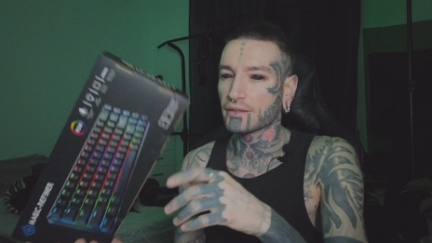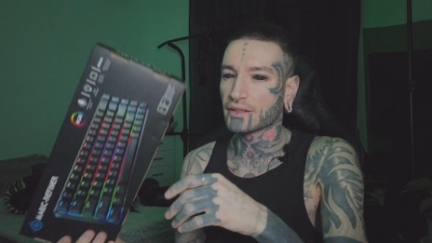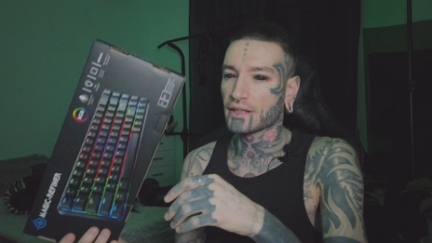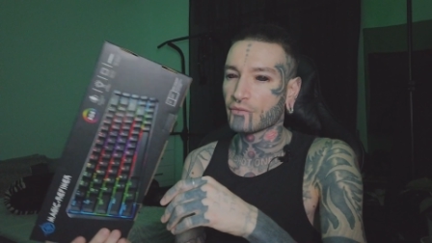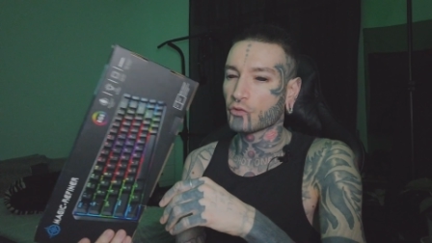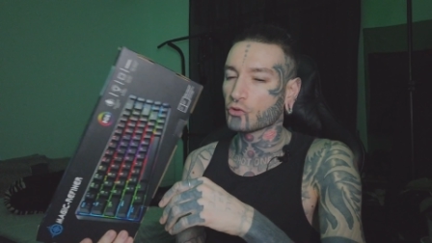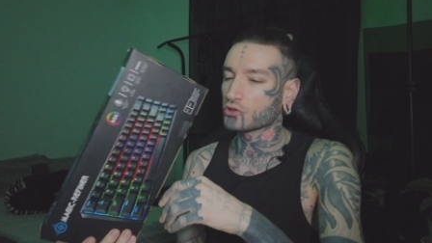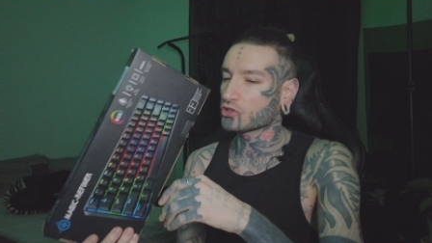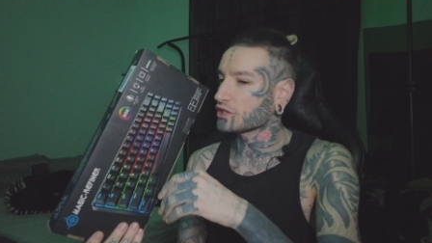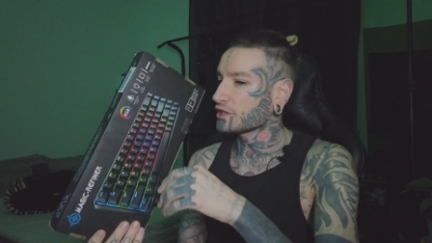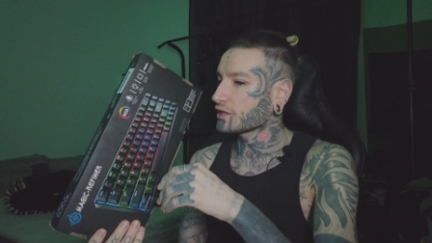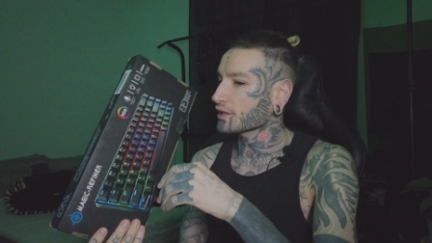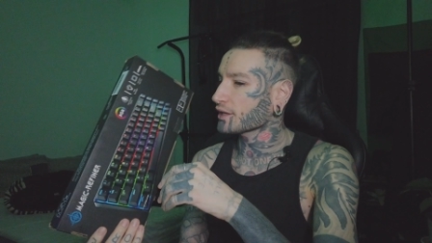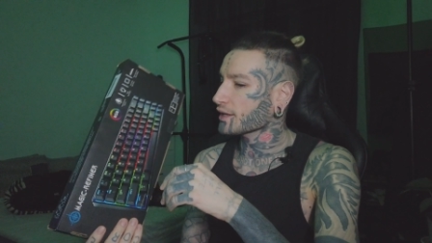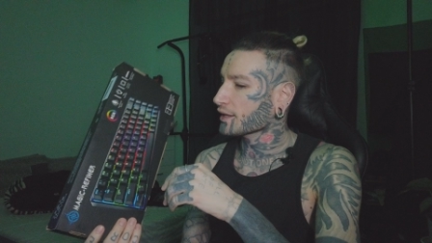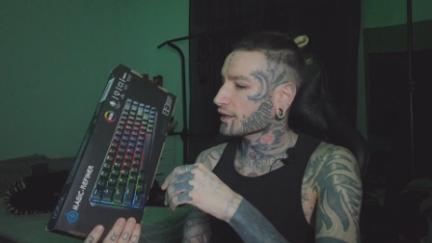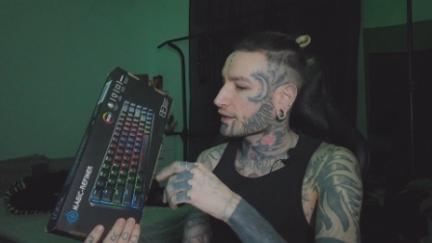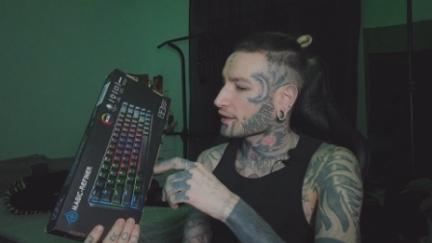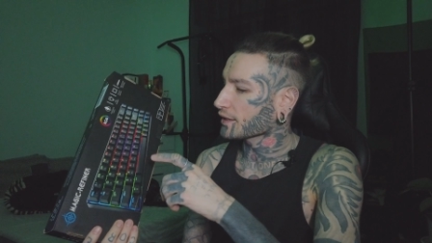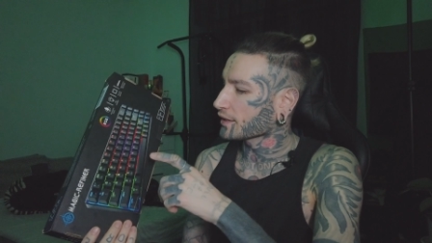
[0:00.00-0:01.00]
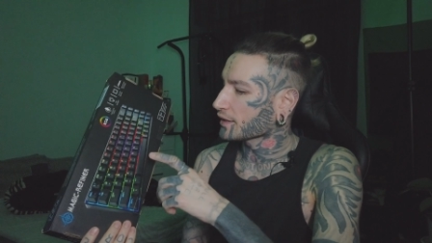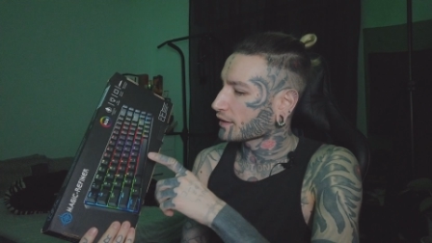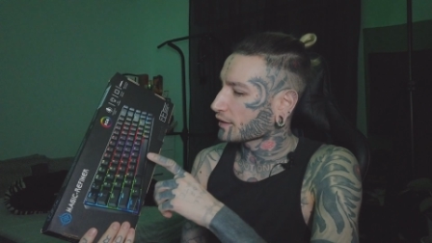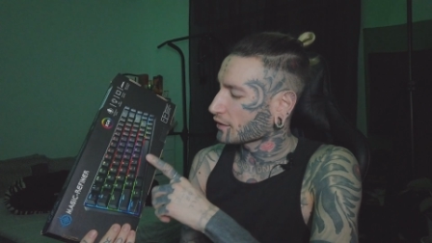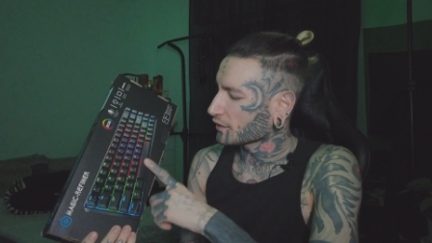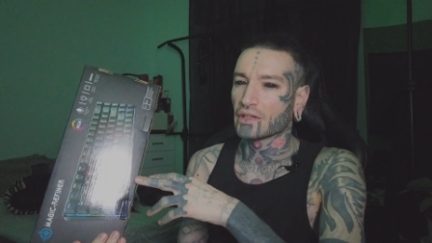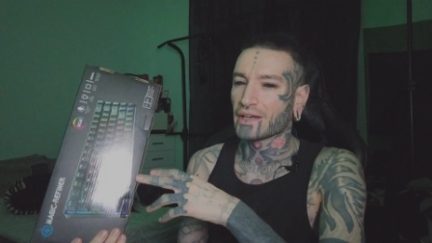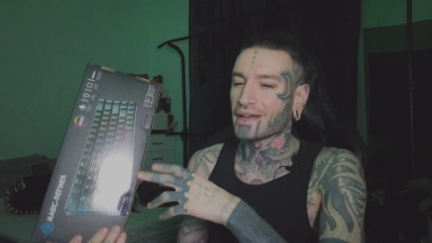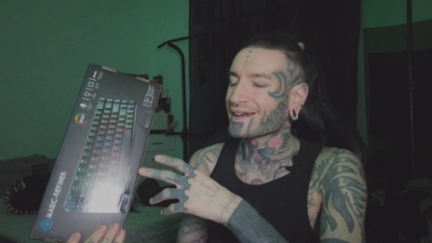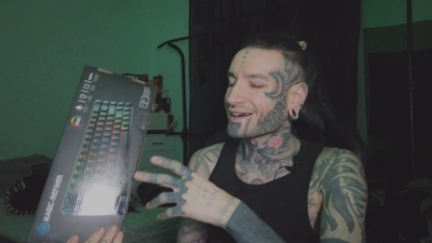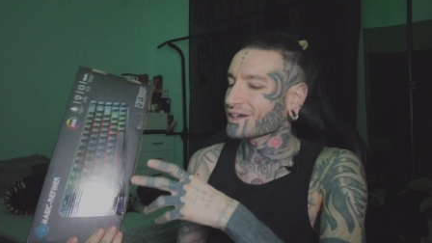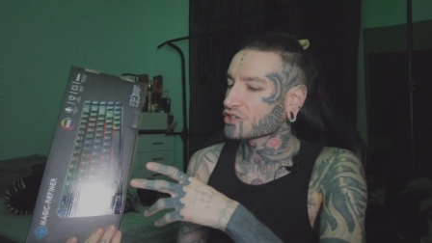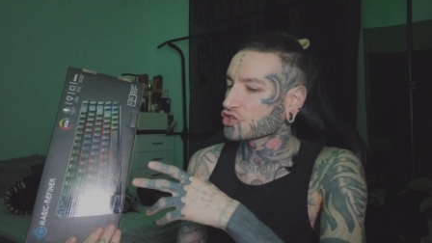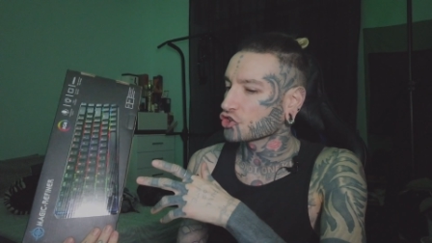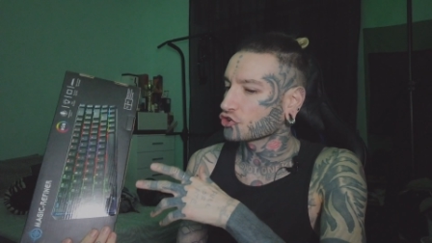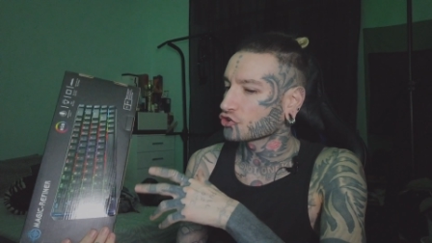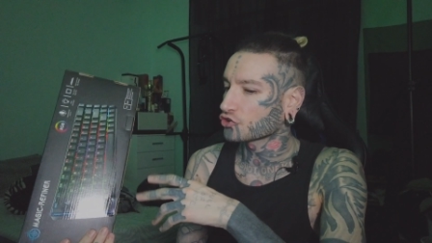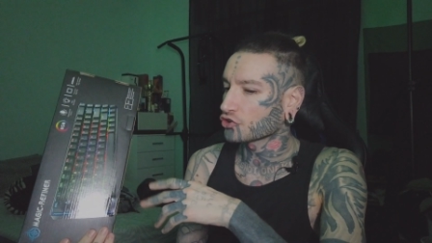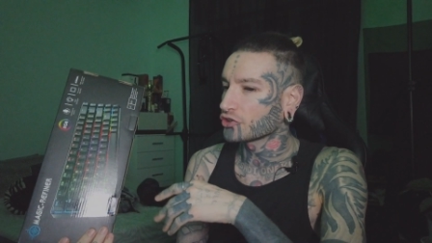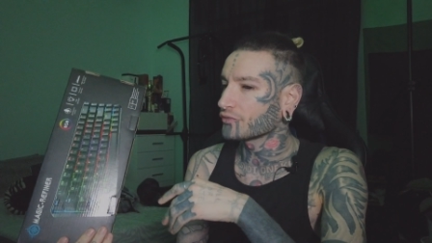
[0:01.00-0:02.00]
Devo dire che le
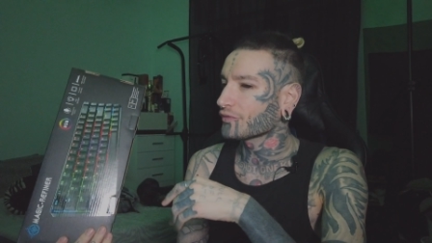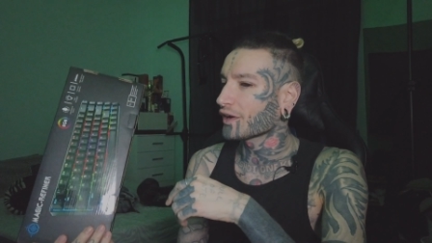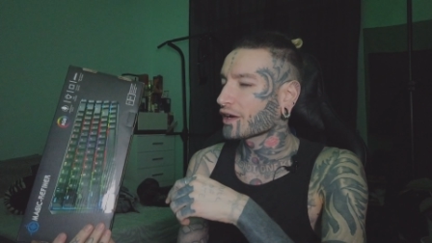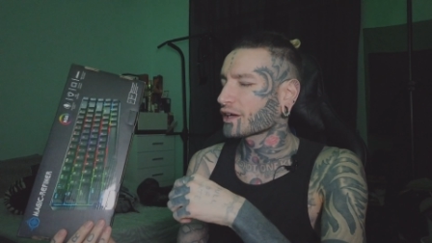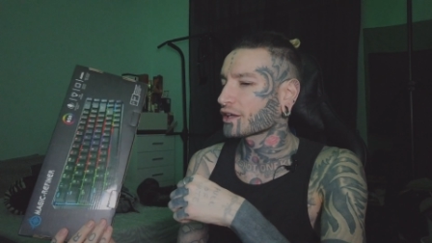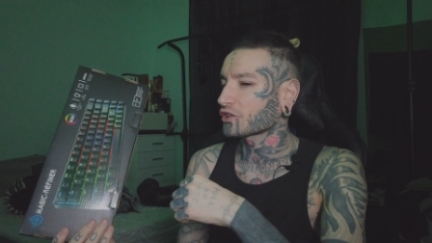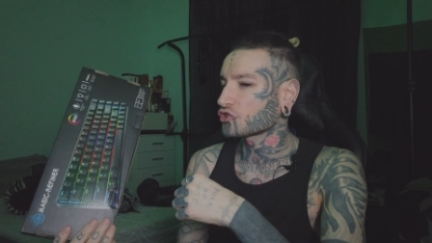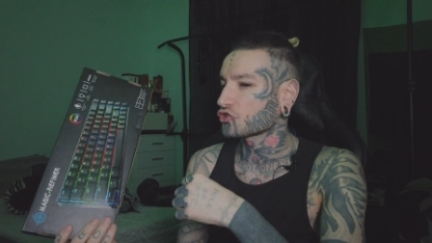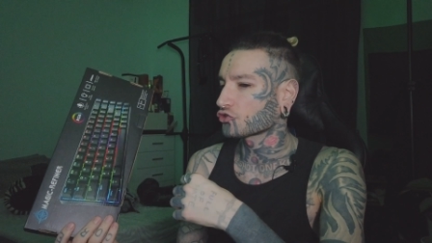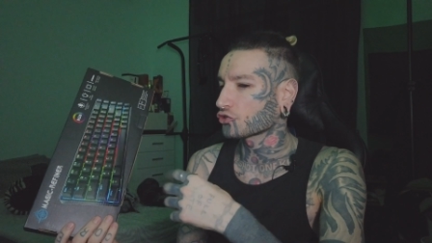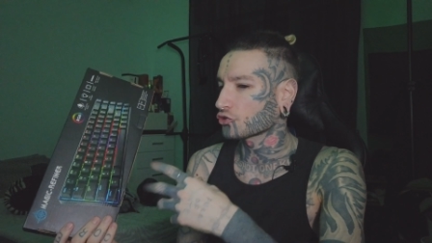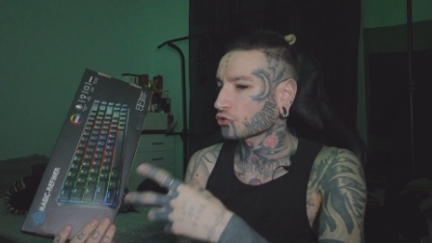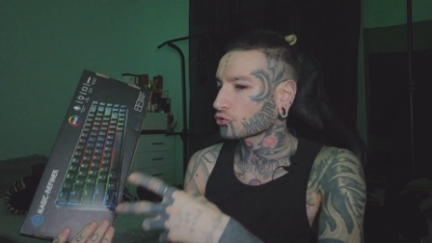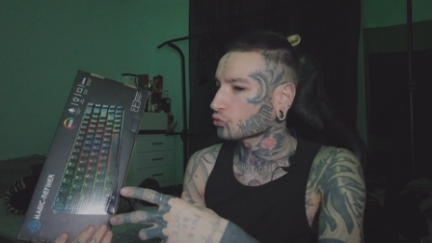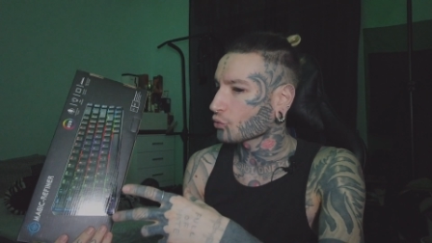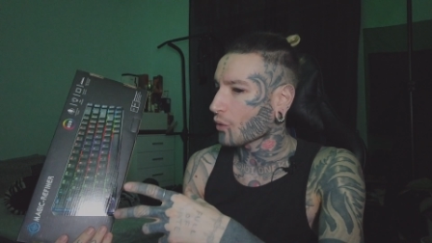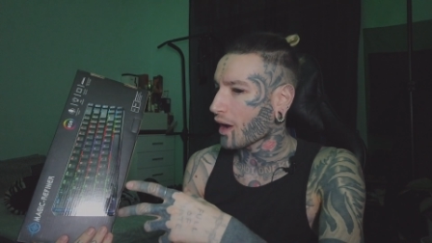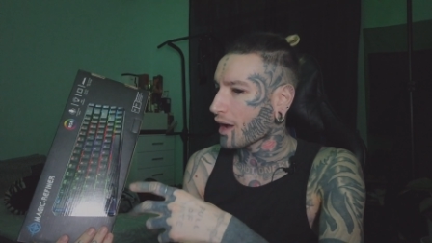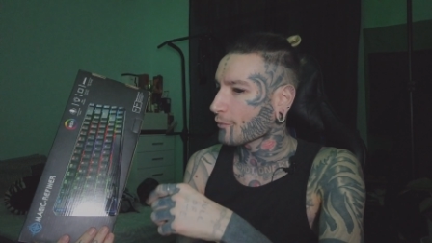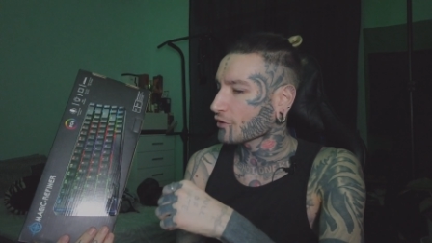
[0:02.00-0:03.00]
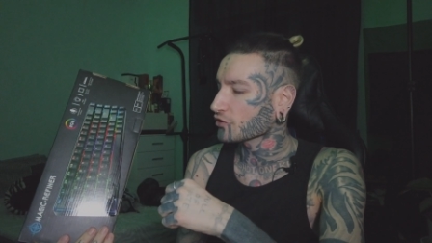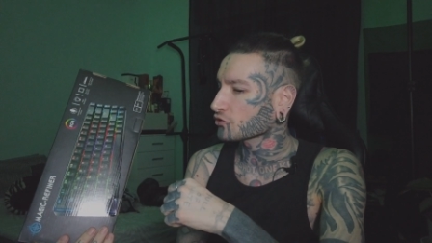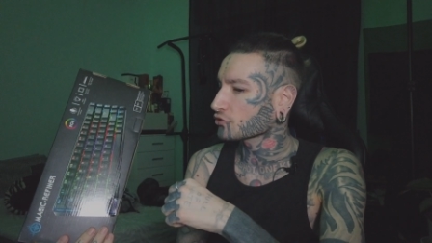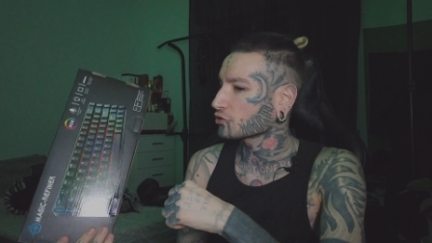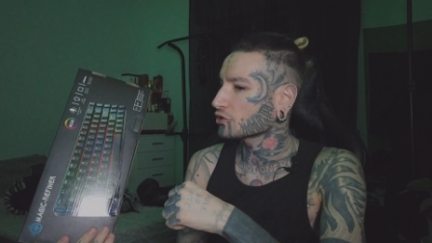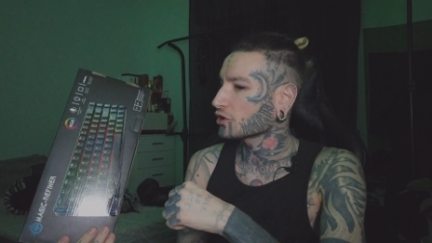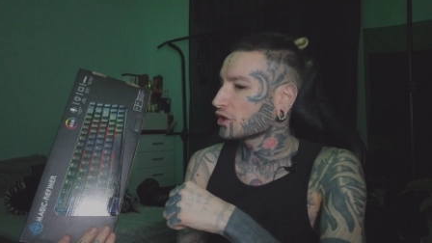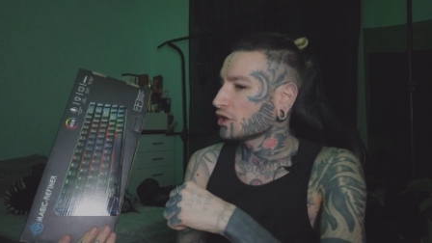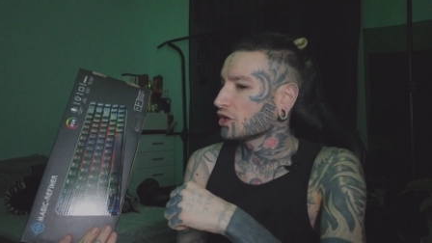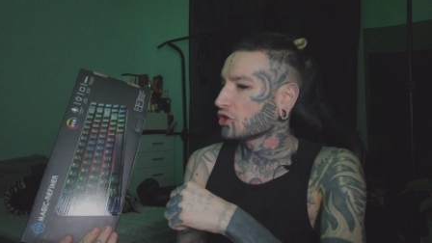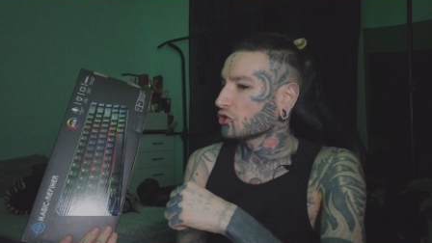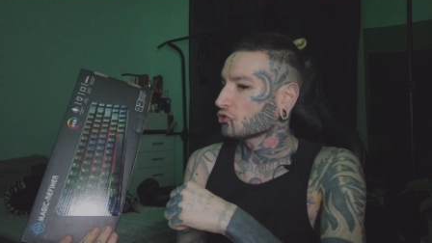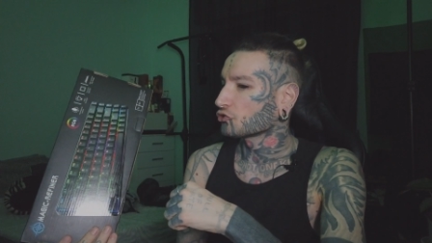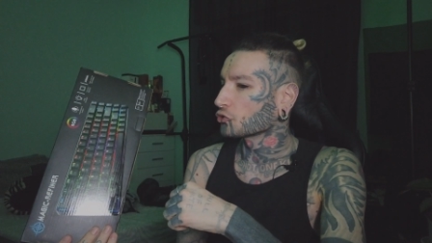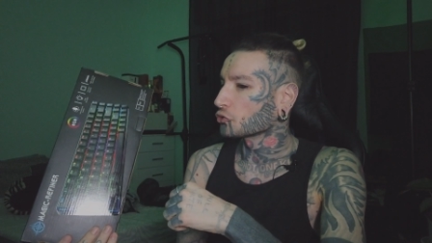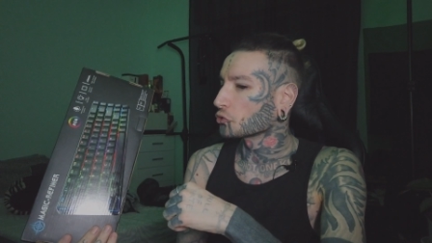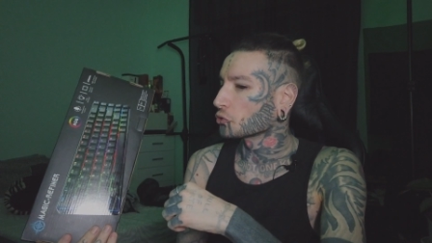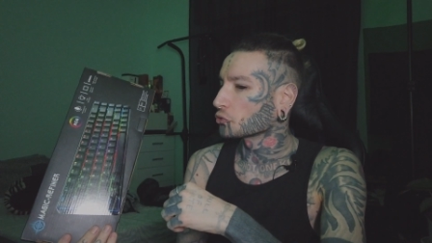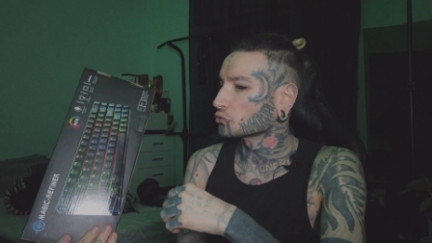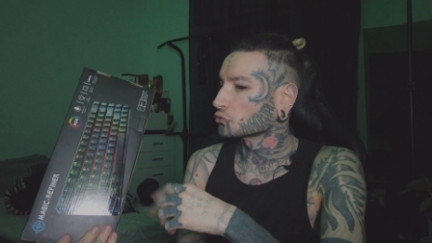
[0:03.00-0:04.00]
recensioni varie che ci sono su Amazon
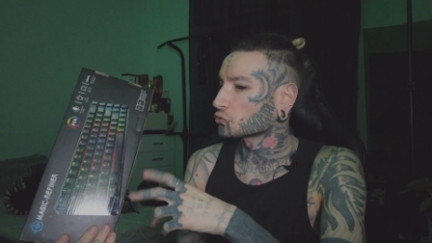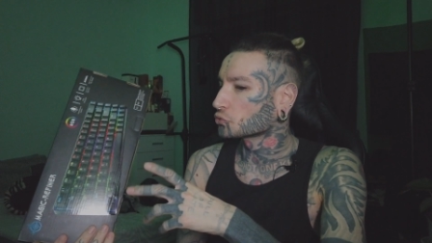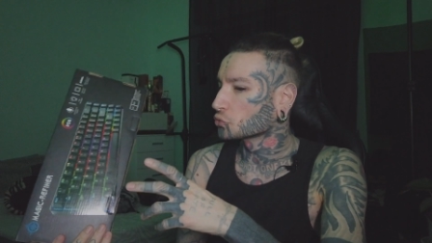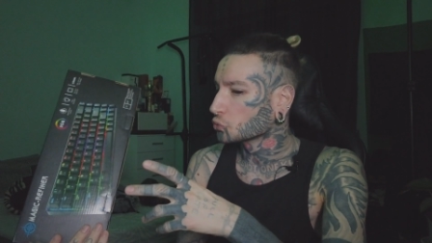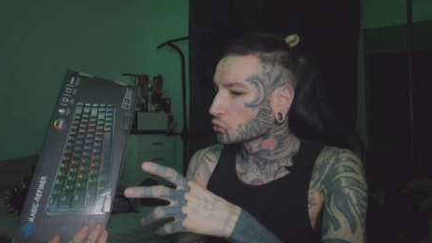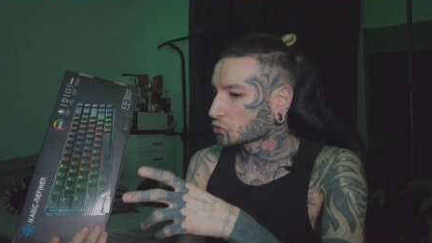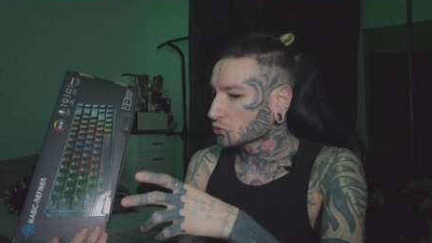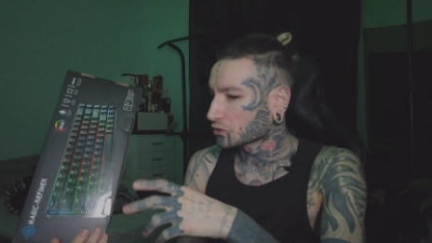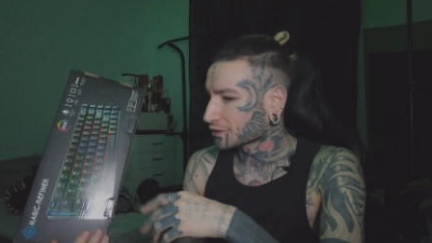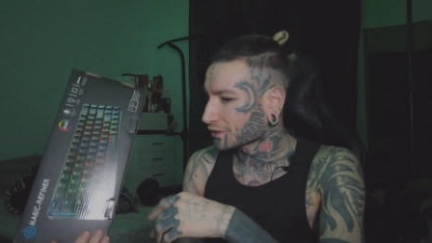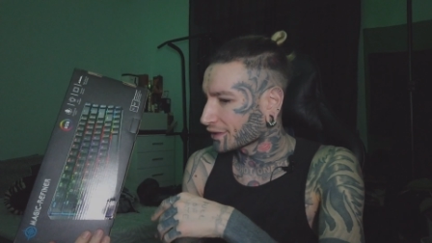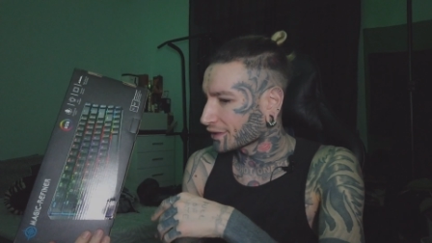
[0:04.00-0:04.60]
sono tutte